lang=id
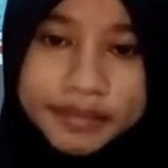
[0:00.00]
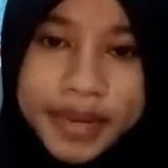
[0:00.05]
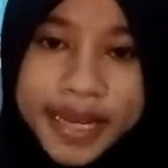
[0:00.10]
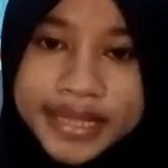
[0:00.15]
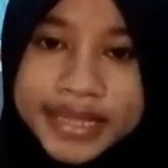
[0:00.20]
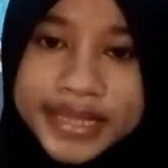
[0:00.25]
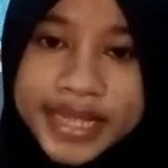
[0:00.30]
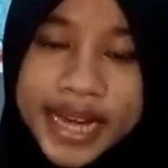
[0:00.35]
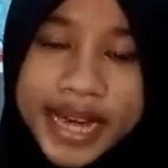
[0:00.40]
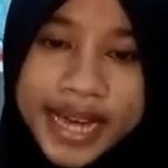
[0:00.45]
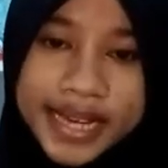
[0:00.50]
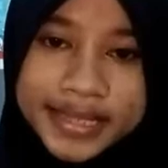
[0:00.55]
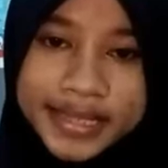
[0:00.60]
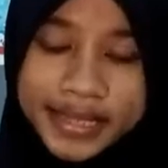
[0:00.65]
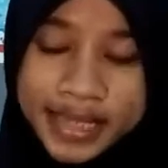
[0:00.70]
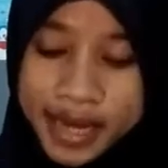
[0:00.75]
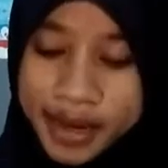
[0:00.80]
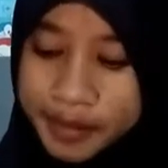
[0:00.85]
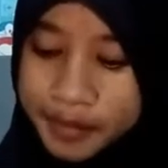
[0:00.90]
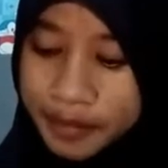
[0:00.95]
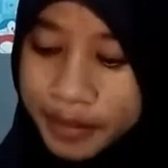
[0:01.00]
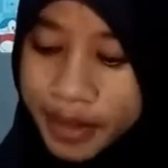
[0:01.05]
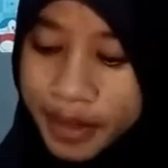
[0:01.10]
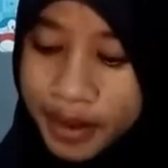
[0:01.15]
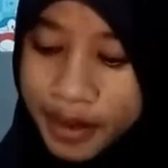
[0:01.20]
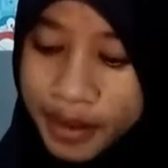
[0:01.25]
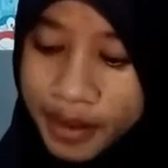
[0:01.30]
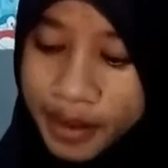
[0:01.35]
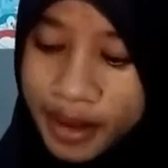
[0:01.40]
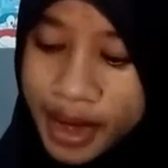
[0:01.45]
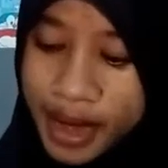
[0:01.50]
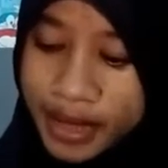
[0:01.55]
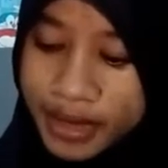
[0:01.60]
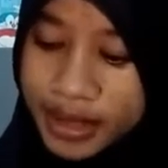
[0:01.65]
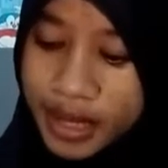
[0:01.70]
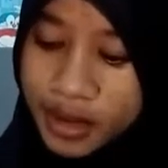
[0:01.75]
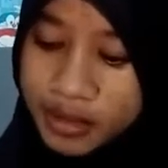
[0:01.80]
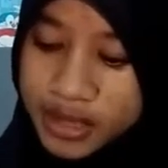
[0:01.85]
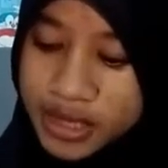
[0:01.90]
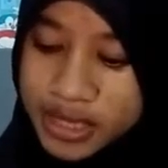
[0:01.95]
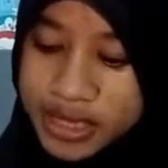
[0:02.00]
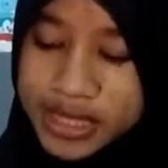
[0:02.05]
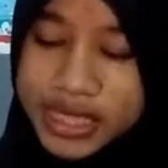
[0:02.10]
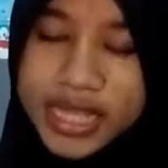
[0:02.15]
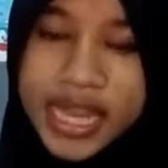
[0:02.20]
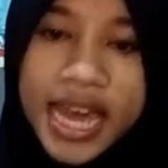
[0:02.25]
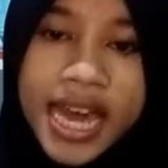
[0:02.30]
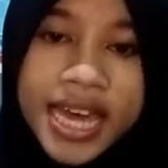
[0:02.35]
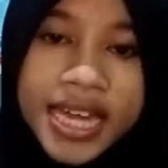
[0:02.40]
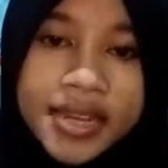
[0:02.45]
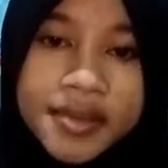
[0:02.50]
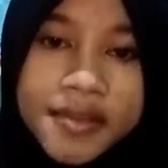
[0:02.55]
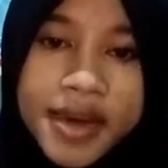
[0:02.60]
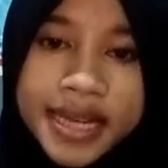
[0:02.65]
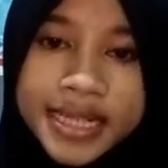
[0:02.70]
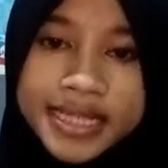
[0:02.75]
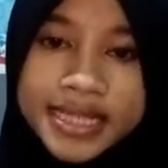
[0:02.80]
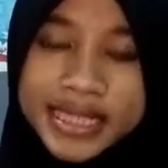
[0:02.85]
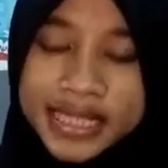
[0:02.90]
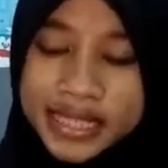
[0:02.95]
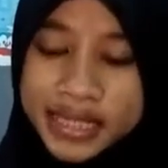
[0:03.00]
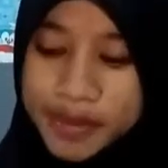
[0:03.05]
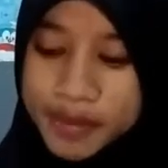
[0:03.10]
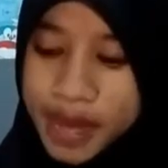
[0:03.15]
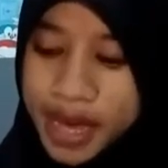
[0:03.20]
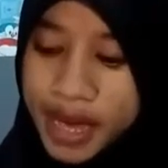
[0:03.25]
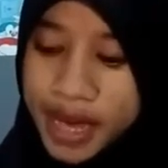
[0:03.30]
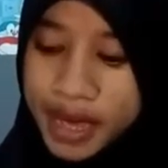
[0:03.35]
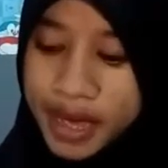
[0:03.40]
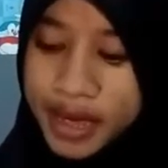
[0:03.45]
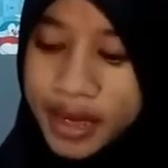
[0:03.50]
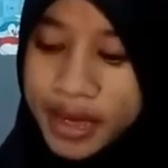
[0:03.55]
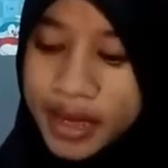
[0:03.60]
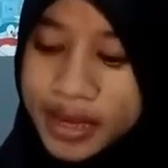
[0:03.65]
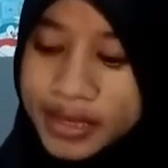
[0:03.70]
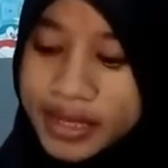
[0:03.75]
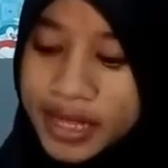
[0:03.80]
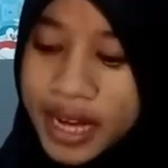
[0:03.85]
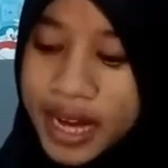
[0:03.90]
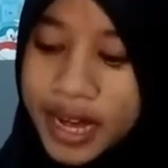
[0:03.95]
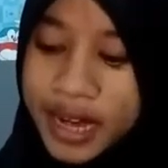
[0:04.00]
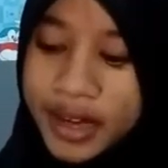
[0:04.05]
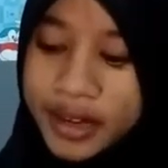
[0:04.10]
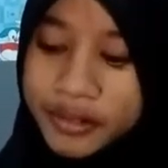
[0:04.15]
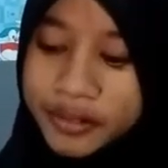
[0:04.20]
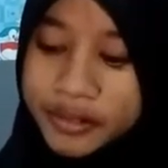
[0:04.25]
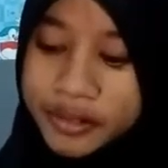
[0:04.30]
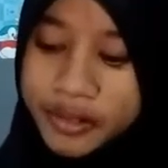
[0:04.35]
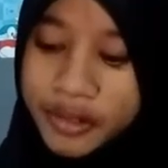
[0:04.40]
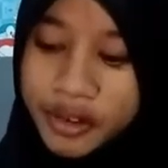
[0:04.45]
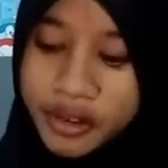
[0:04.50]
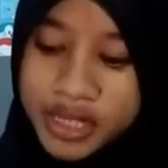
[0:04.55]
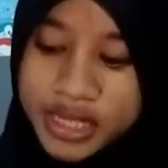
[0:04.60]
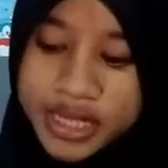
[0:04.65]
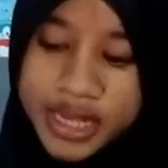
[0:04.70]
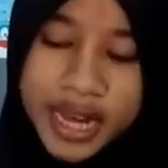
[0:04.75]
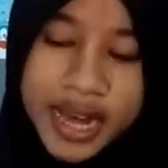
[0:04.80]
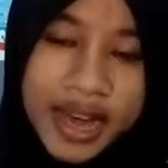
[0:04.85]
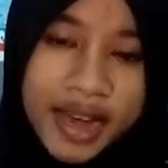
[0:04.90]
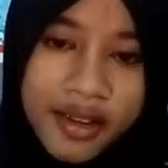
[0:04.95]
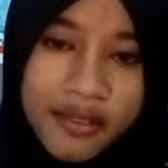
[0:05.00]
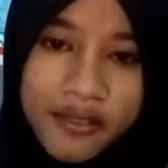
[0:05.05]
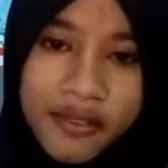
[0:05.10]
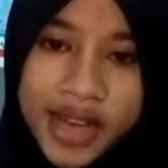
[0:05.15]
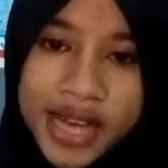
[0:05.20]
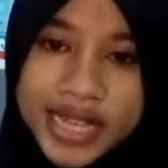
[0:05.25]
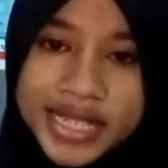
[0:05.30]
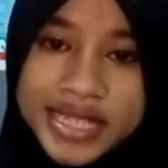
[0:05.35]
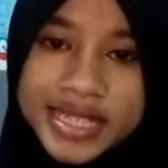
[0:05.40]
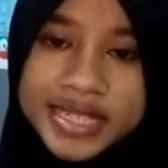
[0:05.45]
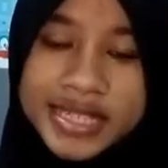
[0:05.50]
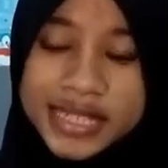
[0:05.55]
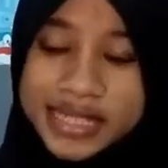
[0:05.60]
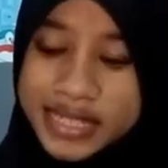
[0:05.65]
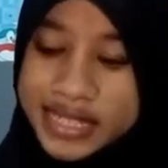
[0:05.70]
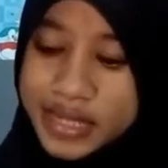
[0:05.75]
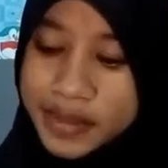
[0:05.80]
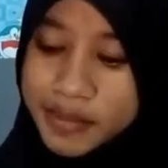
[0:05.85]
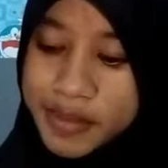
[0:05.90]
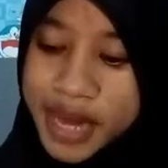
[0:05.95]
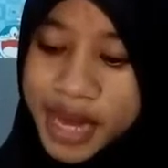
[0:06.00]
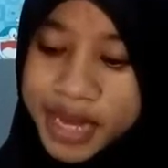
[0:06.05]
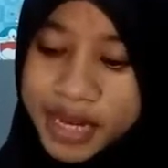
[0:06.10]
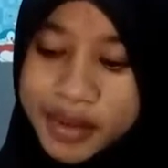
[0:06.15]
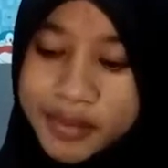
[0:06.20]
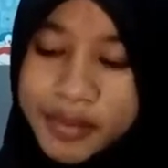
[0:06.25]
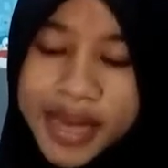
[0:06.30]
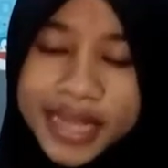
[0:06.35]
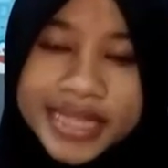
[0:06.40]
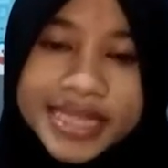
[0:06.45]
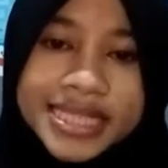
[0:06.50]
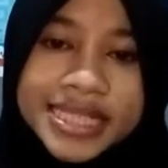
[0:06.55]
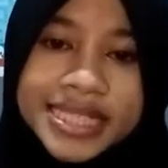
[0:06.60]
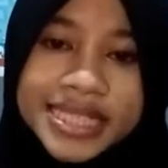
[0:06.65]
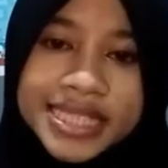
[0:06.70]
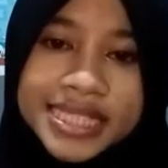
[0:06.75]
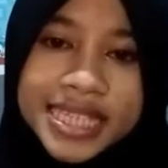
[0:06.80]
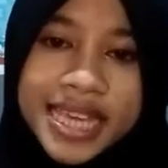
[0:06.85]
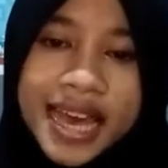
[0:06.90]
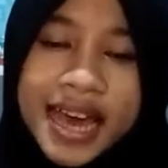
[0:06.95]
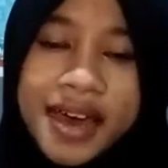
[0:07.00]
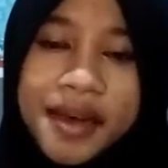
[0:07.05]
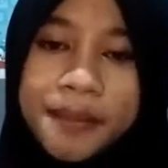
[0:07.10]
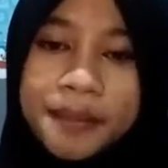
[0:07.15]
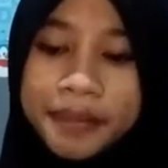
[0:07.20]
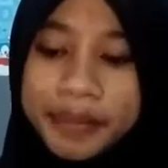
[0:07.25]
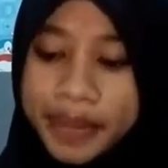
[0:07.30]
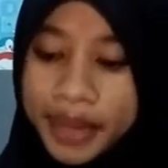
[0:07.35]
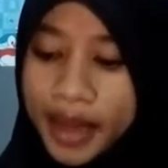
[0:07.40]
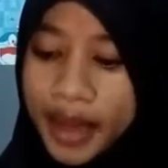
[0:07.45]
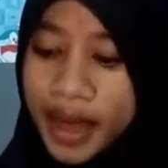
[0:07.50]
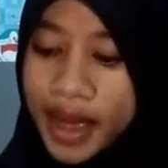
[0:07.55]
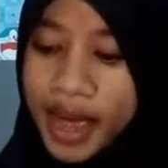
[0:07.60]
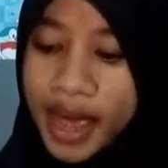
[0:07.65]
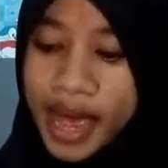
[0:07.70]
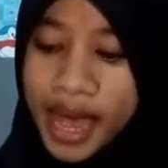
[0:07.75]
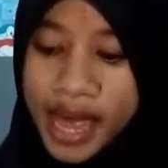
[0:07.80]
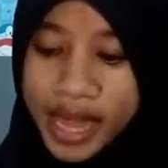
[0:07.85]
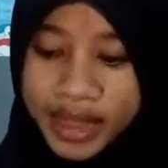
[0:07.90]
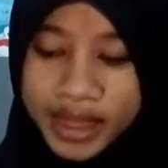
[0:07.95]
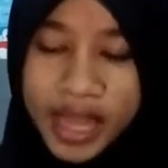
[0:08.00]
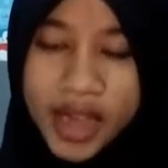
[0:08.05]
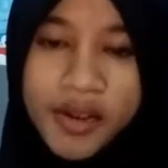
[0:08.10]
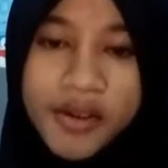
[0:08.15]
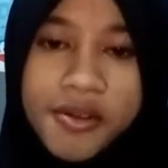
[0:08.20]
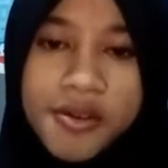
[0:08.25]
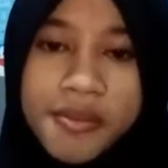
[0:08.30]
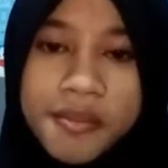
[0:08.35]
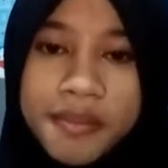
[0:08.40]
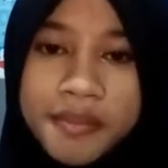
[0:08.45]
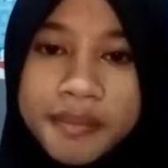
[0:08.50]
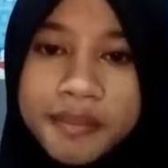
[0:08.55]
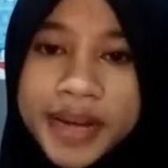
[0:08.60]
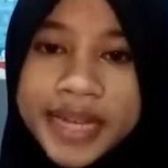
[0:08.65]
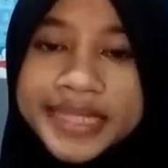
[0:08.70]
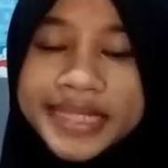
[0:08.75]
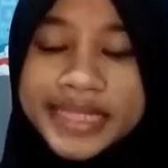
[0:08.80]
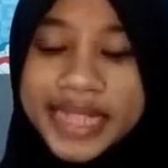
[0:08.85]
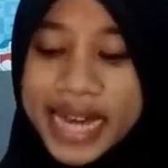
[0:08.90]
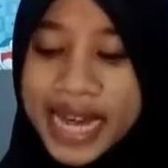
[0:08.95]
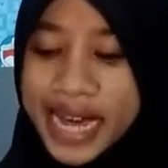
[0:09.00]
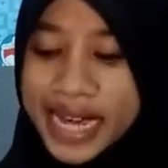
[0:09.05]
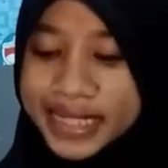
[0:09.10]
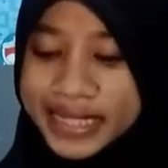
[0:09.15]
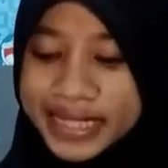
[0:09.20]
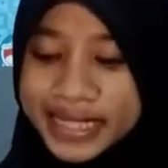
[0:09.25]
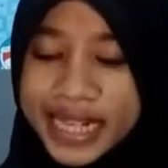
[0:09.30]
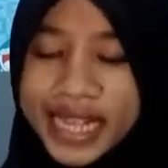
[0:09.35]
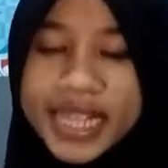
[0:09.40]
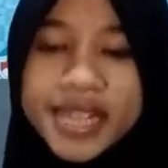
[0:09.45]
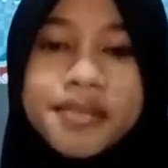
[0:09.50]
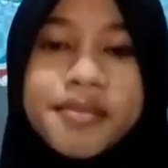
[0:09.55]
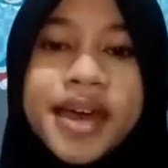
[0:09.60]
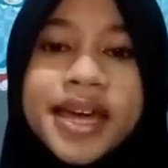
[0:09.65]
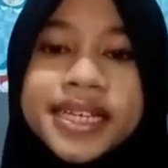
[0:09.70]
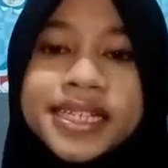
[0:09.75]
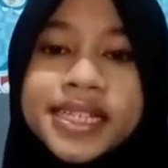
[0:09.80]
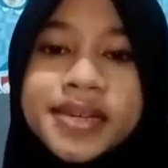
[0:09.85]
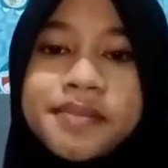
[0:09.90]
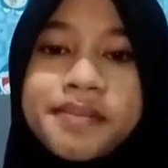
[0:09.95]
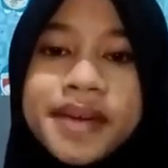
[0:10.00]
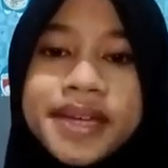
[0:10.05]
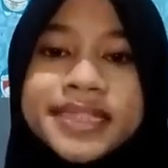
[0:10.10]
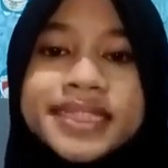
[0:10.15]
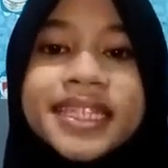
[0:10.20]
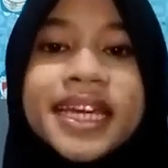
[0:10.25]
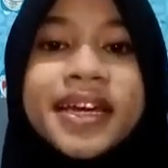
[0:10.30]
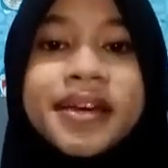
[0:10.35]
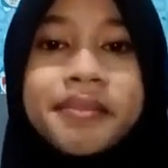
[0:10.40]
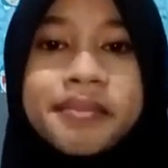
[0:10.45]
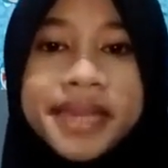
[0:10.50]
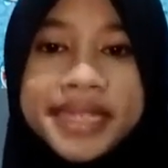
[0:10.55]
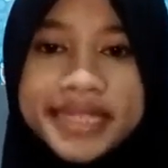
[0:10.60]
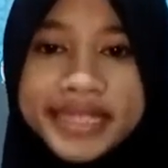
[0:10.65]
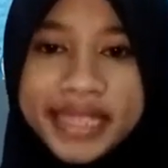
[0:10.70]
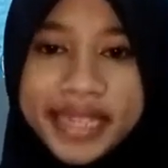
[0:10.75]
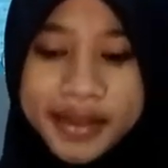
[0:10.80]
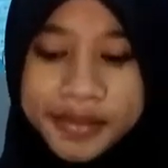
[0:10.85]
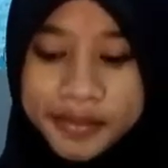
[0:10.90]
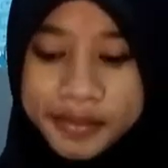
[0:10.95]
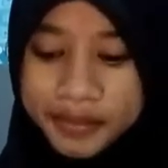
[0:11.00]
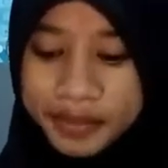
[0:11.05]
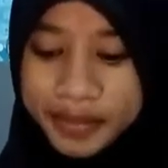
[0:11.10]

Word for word: panjang AC atau sisi A dibagi sisi B, Sedangkan untuk kosek alfa, sisi B dibagi sisi A atau panjang AC dibagi panjang BC.